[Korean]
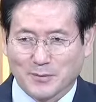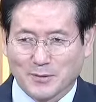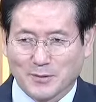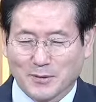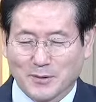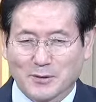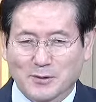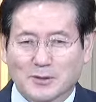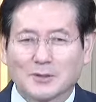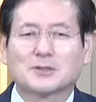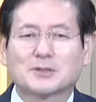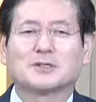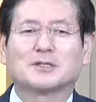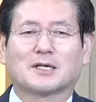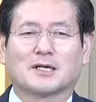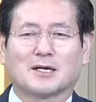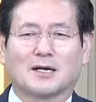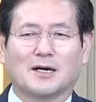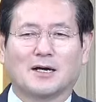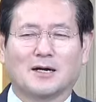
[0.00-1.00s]

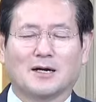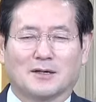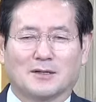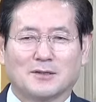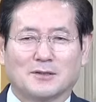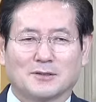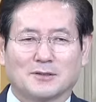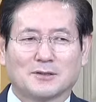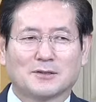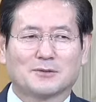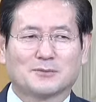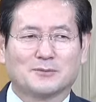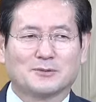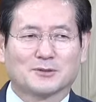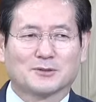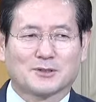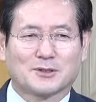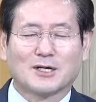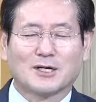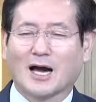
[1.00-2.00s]
그러니까
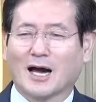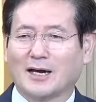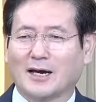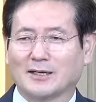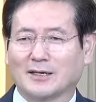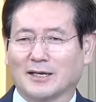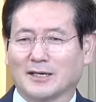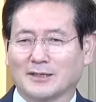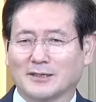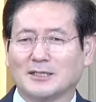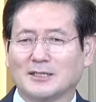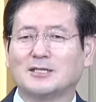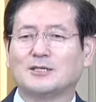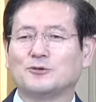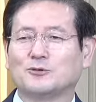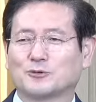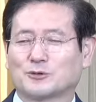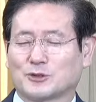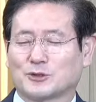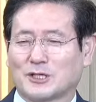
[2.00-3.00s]
여러분 그 안에
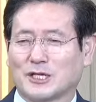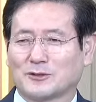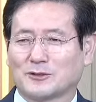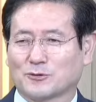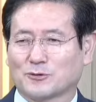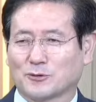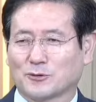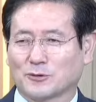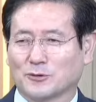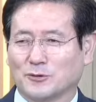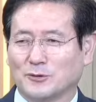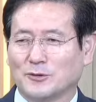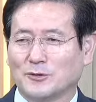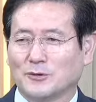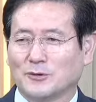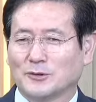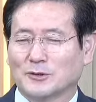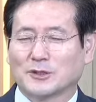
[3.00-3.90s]
인류 최초로